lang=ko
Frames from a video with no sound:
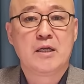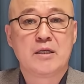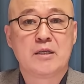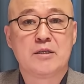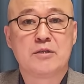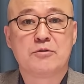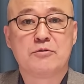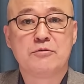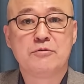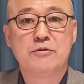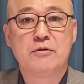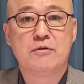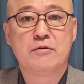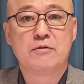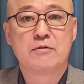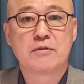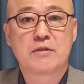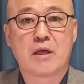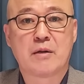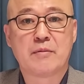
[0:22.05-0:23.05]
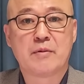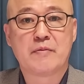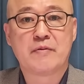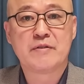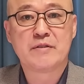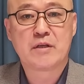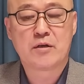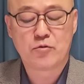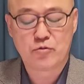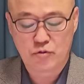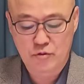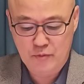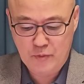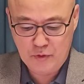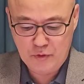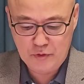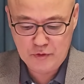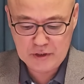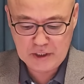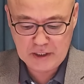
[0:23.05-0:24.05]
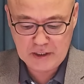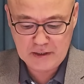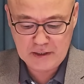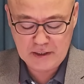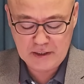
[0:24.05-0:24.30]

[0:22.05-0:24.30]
이균용 대법원장 후보자에